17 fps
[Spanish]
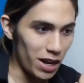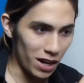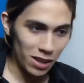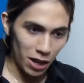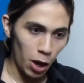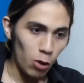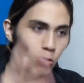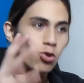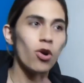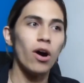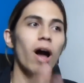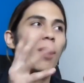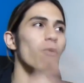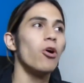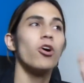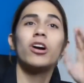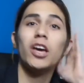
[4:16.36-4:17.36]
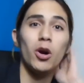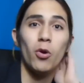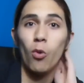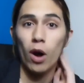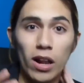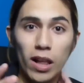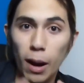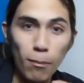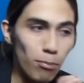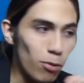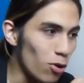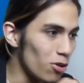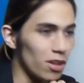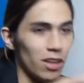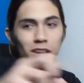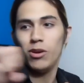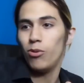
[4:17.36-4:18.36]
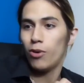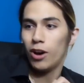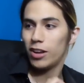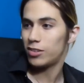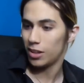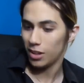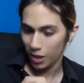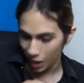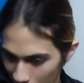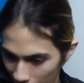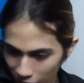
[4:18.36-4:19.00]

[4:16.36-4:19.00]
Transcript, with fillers: va a ir en el auto, al bosque o al campo y va a decir,